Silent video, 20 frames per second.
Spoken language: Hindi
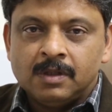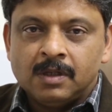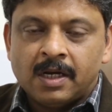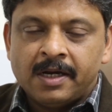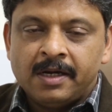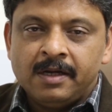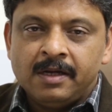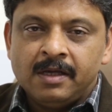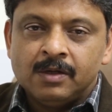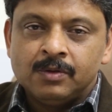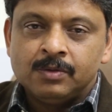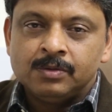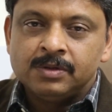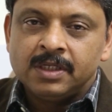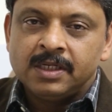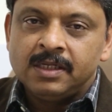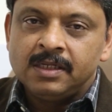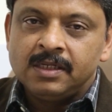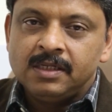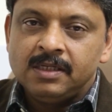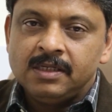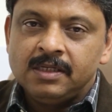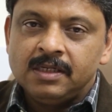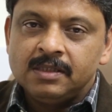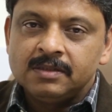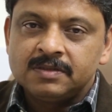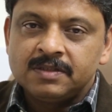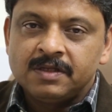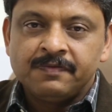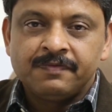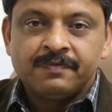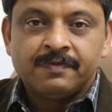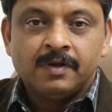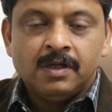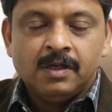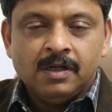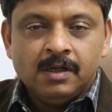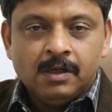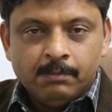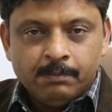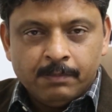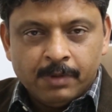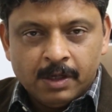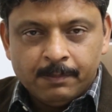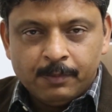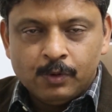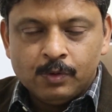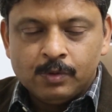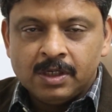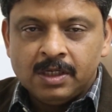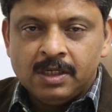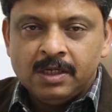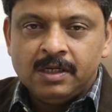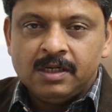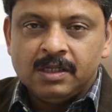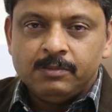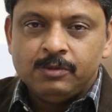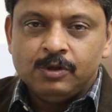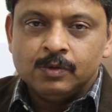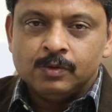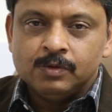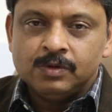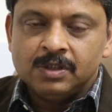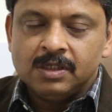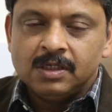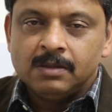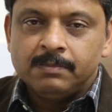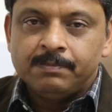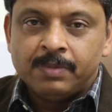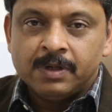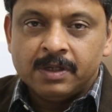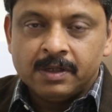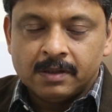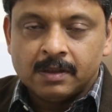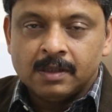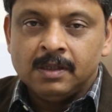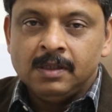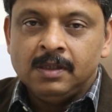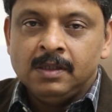आइडिया होता है कि ये सिर्फ फेफड़ों की ही टीबी होती है पर